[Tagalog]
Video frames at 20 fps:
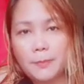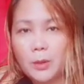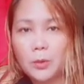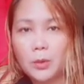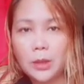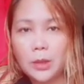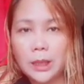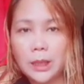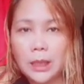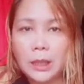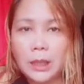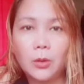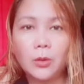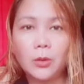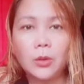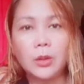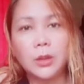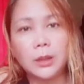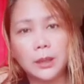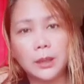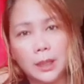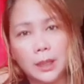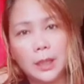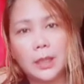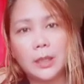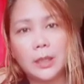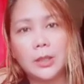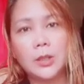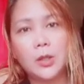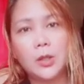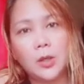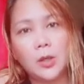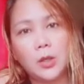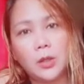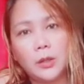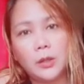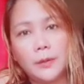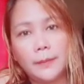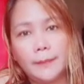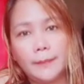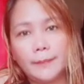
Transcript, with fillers: paunti-unti yung